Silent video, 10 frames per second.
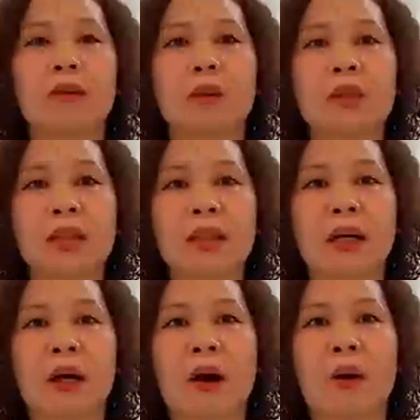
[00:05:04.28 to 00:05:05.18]
Tôi xin
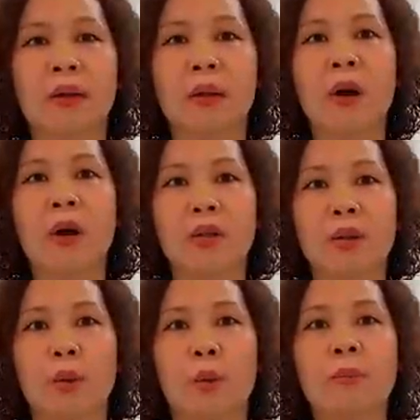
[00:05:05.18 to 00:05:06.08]
được hỏi câu hỏi
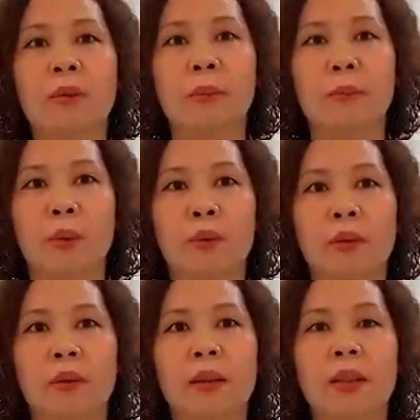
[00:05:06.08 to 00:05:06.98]
số 11.
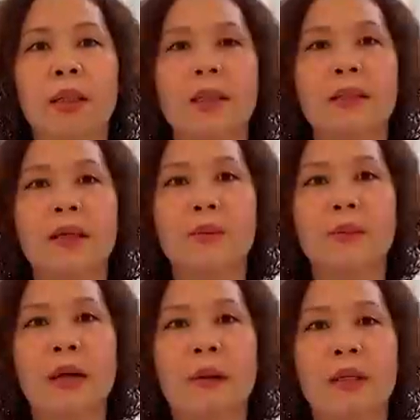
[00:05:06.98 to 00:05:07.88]

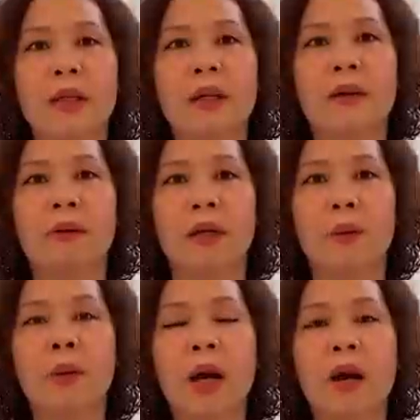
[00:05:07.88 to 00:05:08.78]
Trong giáo lý đạo Phật
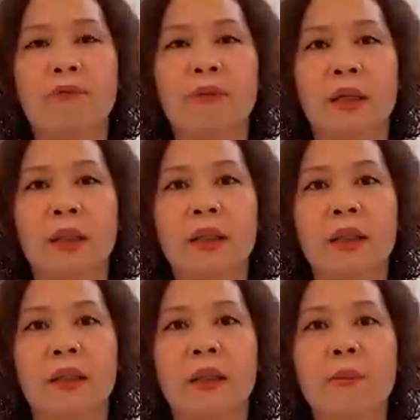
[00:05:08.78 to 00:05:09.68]
khoa học vật lý
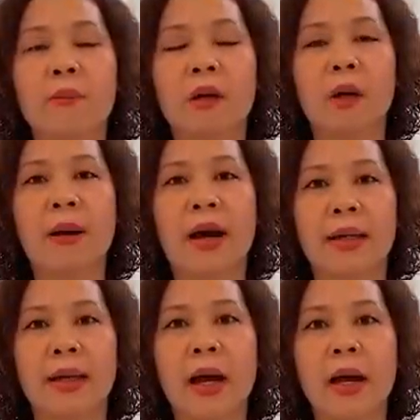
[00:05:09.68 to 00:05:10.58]
thiền tông có
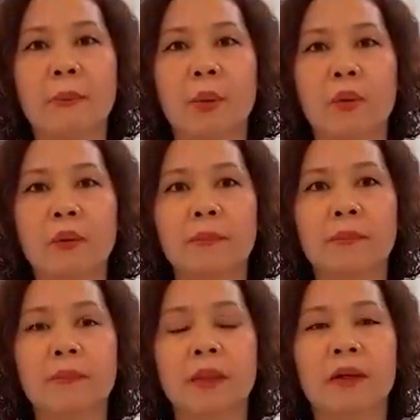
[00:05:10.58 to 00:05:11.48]
bài 24,
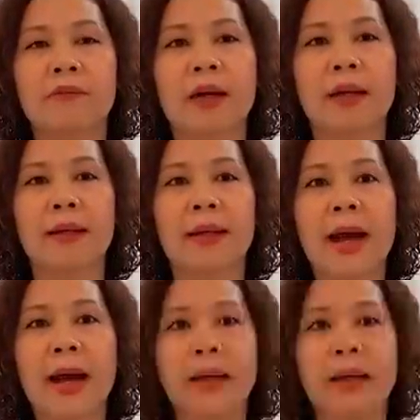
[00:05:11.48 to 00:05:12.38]
phần
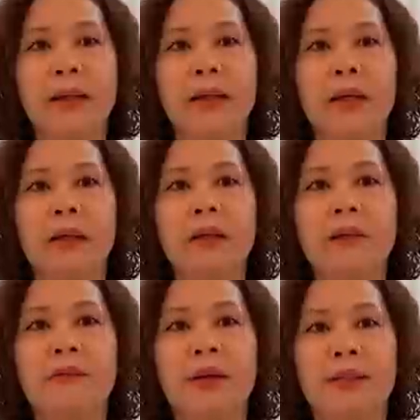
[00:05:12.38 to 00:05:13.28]
2,
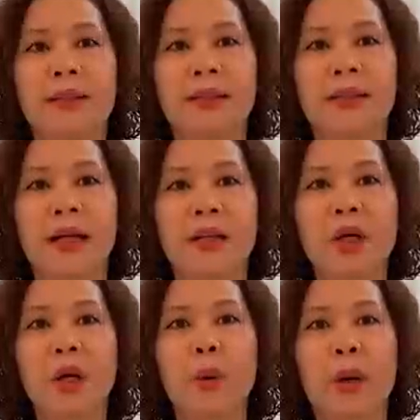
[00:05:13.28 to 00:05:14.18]
Đức Phật chỉ dạy
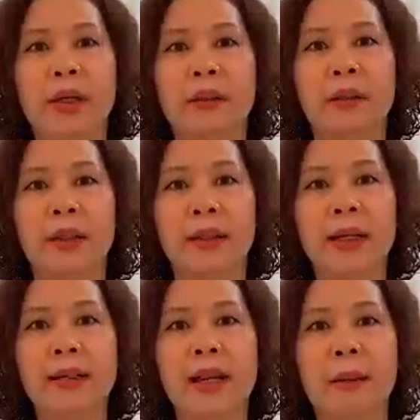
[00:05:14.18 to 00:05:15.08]
cho loài người
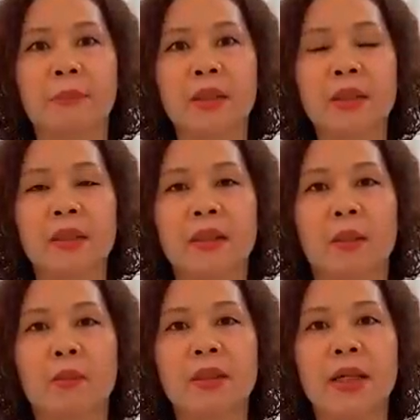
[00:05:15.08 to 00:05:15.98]
cách làm cho sự
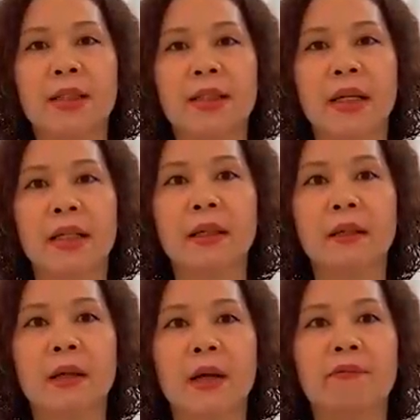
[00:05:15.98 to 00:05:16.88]
sống trên trái đất
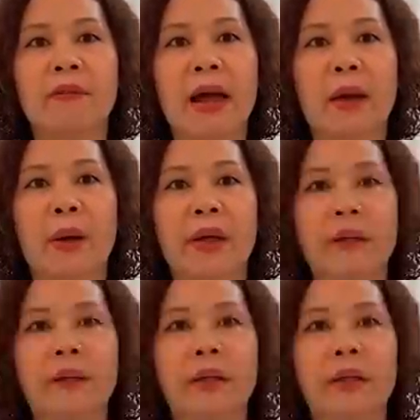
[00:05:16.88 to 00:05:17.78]
và loài
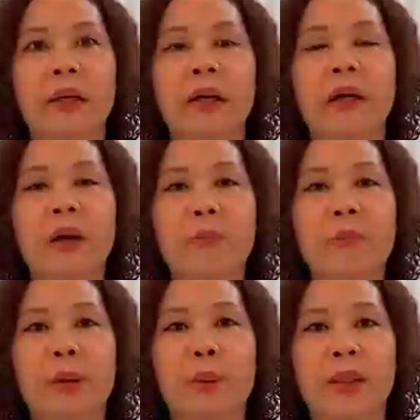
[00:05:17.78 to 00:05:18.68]
người
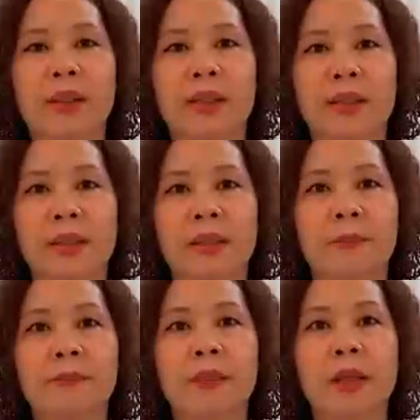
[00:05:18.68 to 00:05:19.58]
không bị hủy diệt
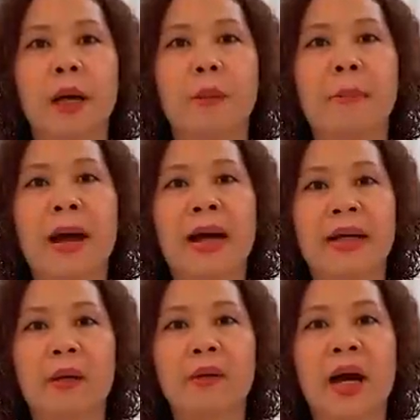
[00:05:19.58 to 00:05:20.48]
sớm
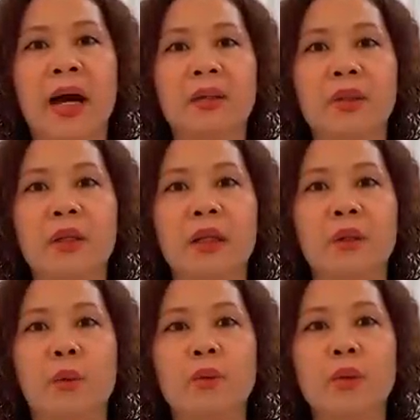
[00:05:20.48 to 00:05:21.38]
mà kéo dài cho
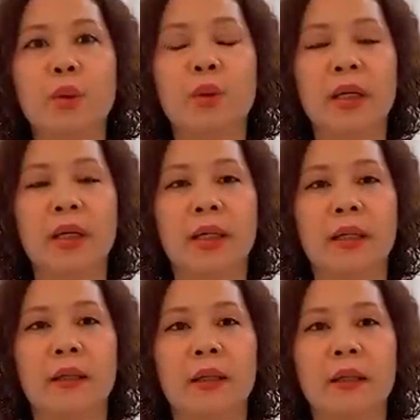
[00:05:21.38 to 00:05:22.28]
đến đúng chu
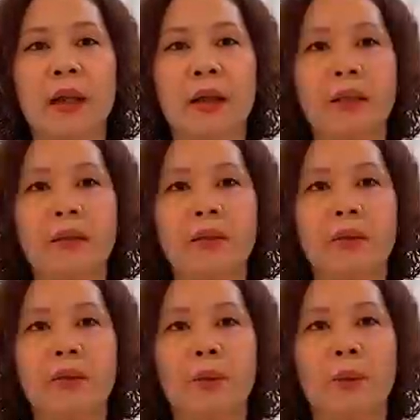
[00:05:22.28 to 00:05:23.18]
kỳ thành
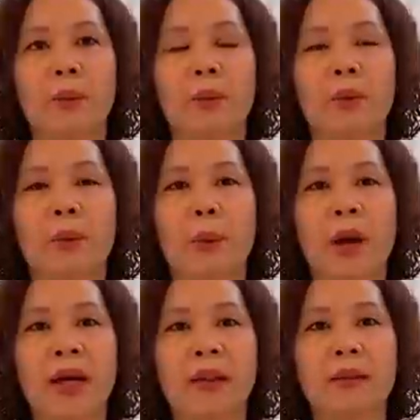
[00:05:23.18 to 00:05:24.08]
trụ
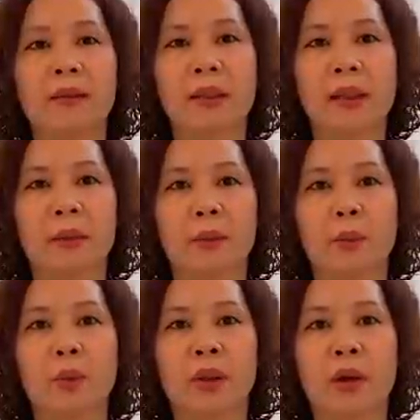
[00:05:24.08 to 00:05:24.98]
hoại diệt
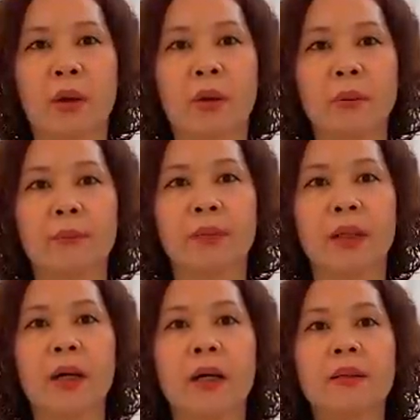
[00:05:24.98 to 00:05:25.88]
của nó.
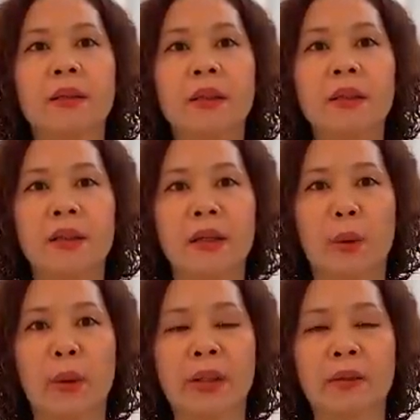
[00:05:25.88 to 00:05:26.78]
Nhưng
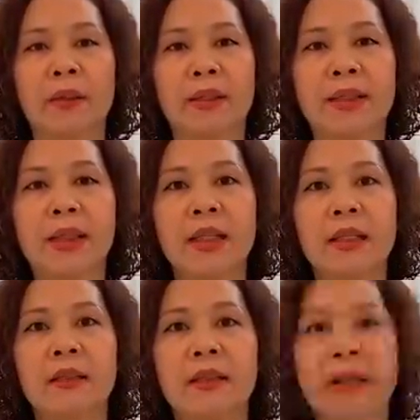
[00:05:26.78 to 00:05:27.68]
liệu loài người trên
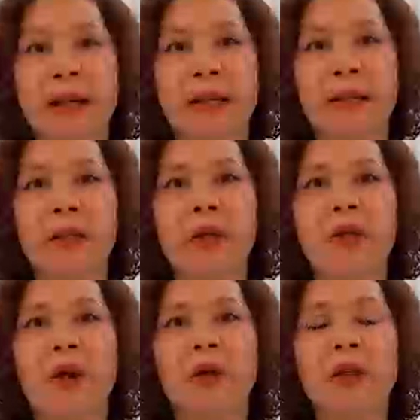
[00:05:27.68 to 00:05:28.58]
thế giới này
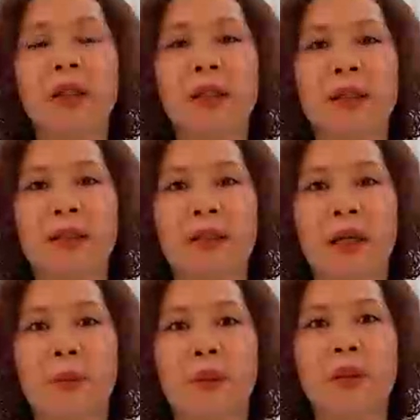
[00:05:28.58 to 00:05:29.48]
có tin lời
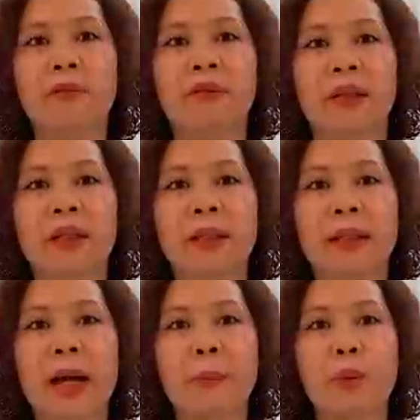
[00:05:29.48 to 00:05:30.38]
dạy của Đức Phật Thích
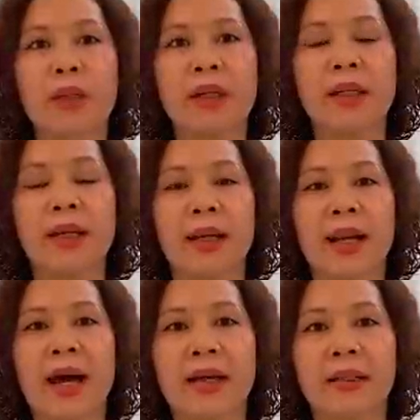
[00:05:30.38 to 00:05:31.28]
Ca Mâu Ni để
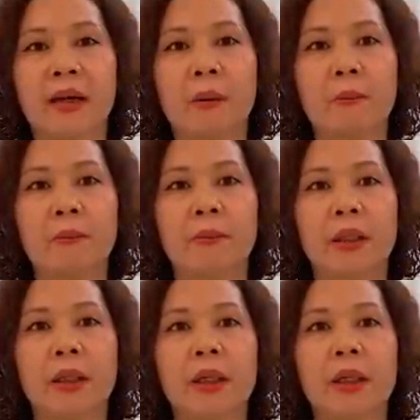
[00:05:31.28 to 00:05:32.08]
lại không?